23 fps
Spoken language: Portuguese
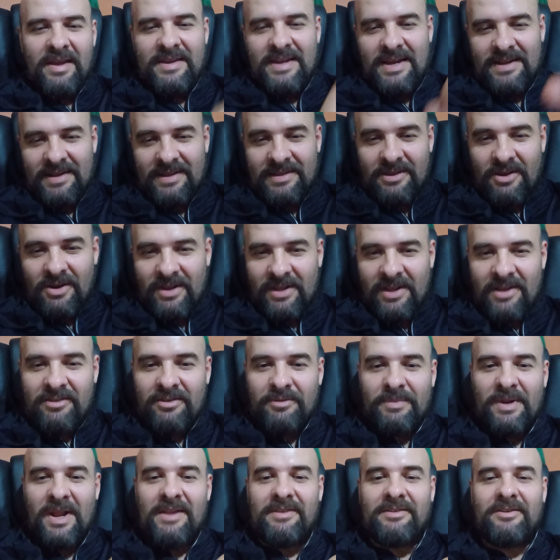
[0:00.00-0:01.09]
E essa teoria da
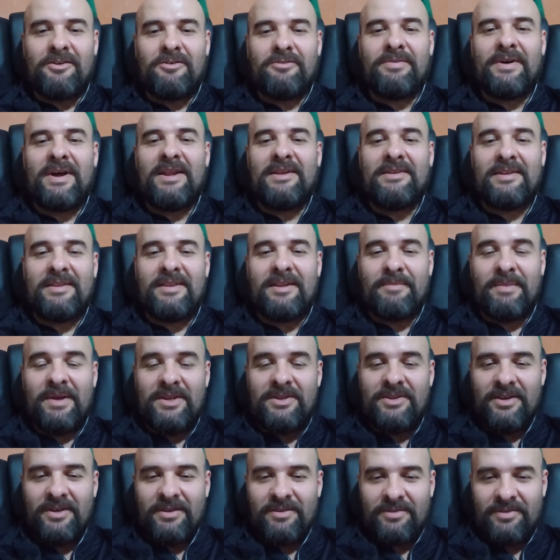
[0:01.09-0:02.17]
simulação fala
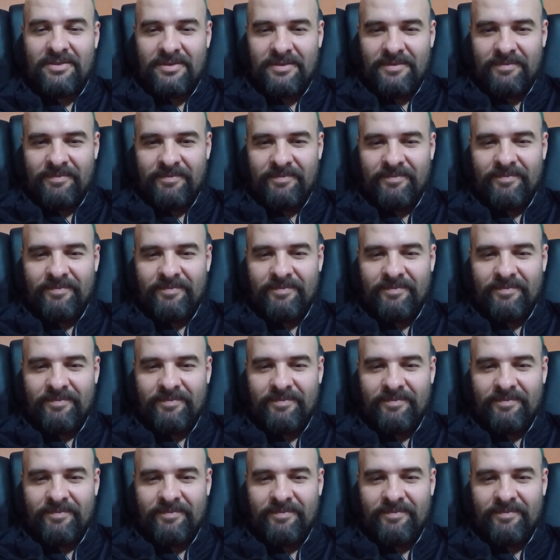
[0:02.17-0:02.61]
exatamente isso.